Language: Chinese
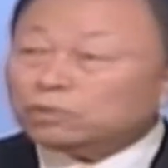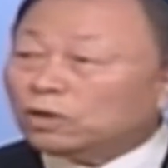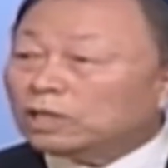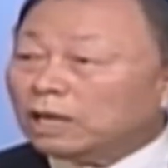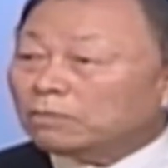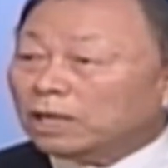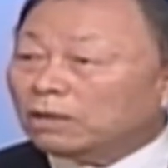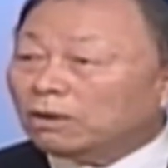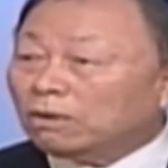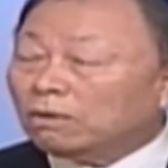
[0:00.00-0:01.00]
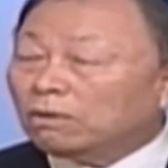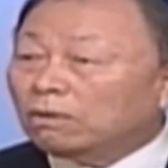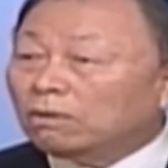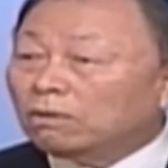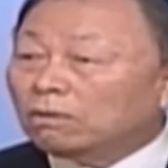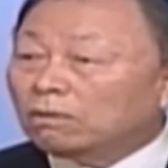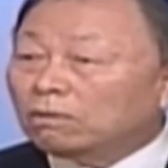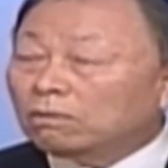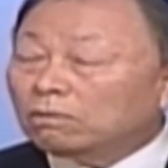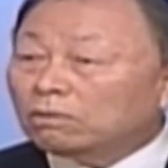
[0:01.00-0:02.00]
找理由的、抱怨
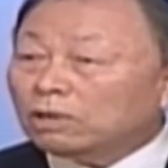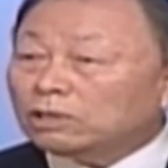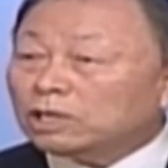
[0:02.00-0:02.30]
的人，